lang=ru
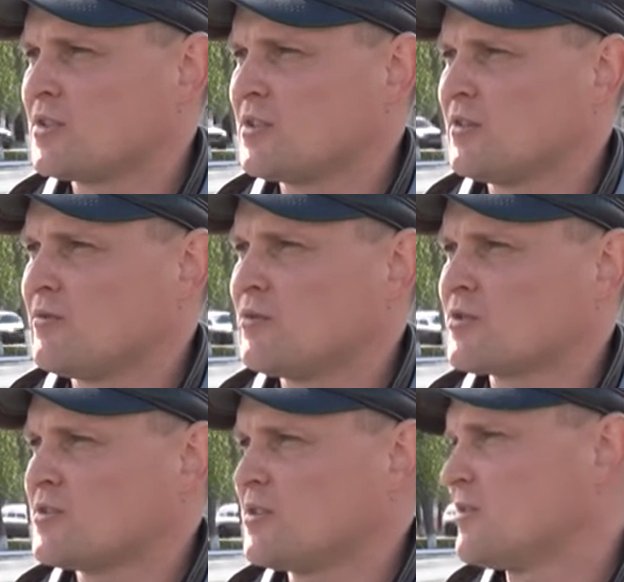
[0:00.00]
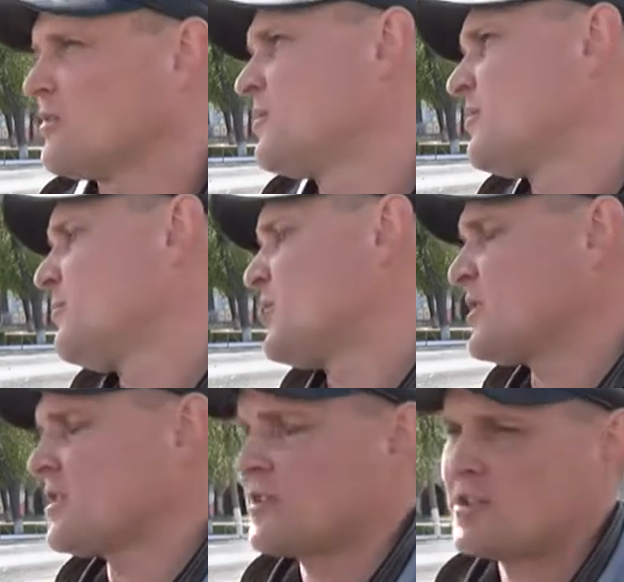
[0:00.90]
Это возле
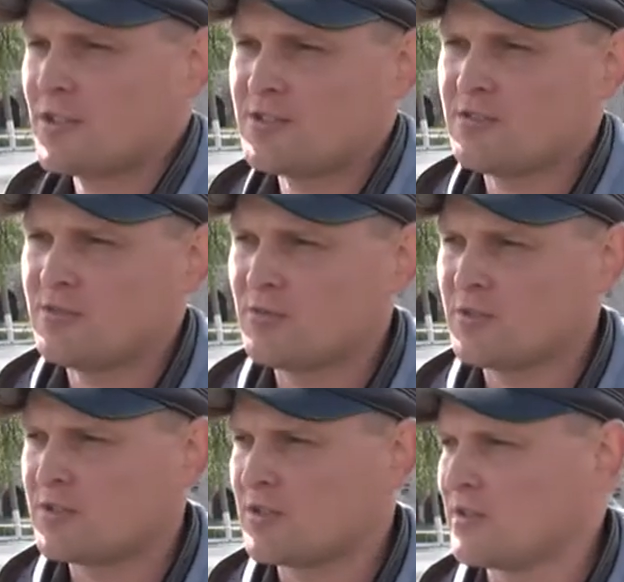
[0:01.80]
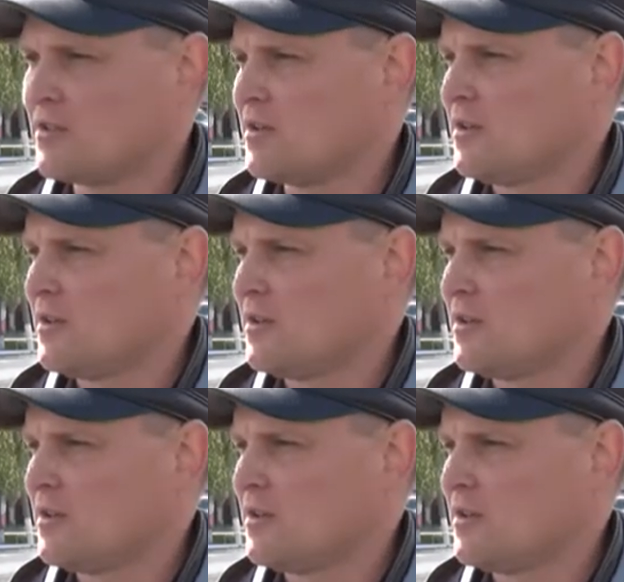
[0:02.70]
пожарной части улица